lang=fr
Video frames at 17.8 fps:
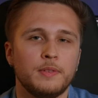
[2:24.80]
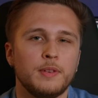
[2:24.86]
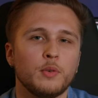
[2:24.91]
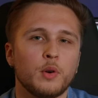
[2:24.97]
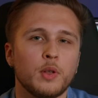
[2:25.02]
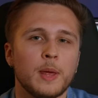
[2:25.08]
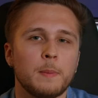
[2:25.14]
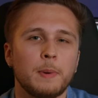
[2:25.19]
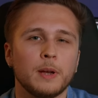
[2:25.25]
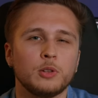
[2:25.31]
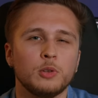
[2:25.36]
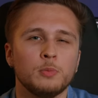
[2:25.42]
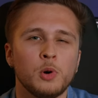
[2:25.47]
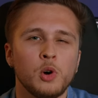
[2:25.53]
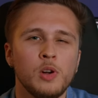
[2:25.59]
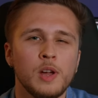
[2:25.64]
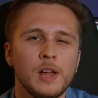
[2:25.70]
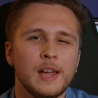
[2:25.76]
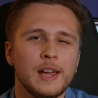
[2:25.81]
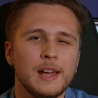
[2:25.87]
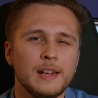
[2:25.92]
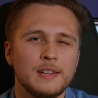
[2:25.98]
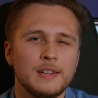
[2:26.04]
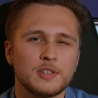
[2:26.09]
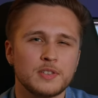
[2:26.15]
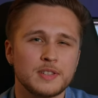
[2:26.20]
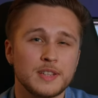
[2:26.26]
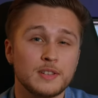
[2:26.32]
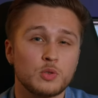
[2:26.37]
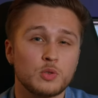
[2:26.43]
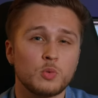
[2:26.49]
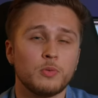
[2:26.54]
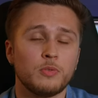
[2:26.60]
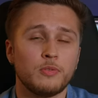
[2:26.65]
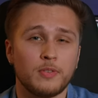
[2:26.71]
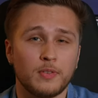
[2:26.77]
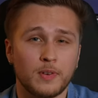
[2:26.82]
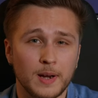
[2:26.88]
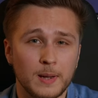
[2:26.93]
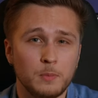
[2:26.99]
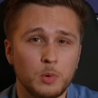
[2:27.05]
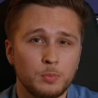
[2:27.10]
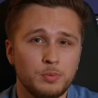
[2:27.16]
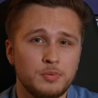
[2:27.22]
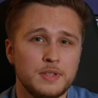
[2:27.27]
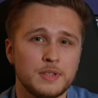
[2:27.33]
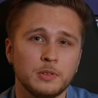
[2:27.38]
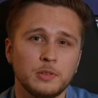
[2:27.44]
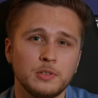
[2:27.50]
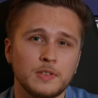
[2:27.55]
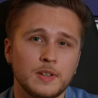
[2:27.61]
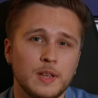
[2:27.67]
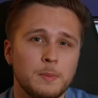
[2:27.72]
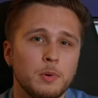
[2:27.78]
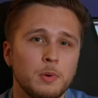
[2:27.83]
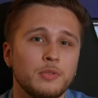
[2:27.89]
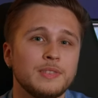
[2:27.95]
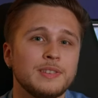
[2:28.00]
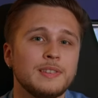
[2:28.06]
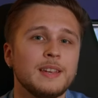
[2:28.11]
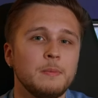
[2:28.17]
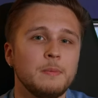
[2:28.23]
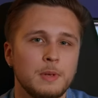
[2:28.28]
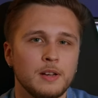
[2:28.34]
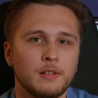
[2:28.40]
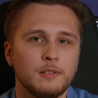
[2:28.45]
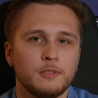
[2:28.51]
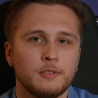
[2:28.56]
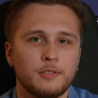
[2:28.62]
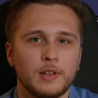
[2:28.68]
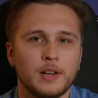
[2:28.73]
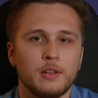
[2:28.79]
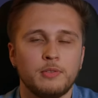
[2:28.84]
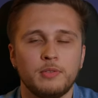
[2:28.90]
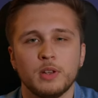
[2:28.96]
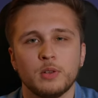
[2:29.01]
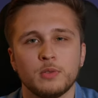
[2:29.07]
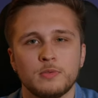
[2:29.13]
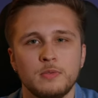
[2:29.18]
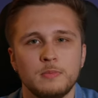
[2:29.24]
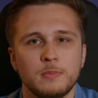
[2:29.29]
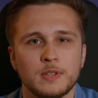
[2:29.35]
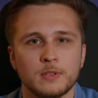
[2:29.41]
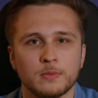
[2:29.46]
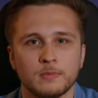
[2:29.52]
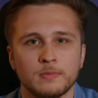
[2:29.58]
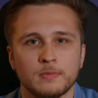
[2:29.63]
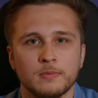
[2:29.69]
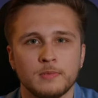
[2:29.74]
Vivant en appartement, les enceintes sont vraiment puissantes et peuvent très bien faire l'affaire dans une maison.